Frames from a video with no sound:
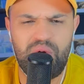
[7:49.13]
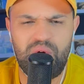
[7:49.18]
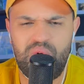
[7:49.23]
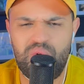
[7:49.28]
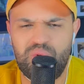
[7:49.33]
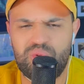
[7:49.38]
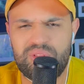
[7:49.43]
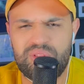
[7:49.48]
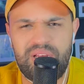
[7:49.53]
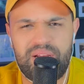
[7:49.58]

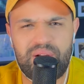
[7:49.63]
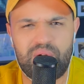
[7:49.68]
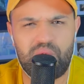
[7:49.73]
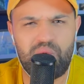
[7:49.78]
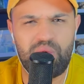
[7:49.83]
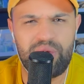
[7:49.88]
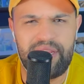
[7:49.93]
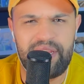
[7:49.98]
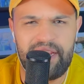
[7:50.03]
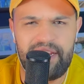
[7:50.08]

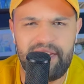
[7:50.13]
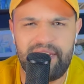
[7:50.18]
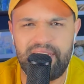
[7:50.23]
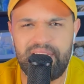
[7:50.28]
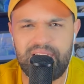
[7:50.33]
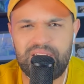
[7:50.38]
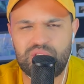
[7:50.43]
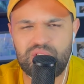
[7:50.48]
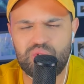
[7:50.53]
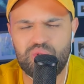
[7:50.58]

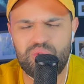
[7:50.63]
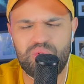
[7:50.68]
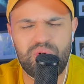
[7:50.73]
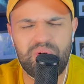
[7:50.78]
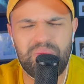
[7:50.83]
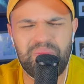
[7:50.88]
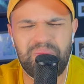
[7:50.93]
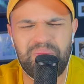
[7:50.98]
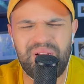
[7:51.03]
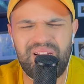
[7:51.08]
والطرويات
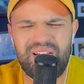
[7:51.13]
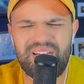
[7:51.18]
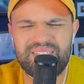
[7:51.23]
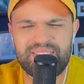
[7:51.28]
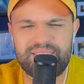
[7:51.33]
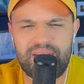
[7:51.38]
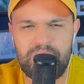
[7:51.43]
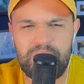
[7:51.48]
بلاصه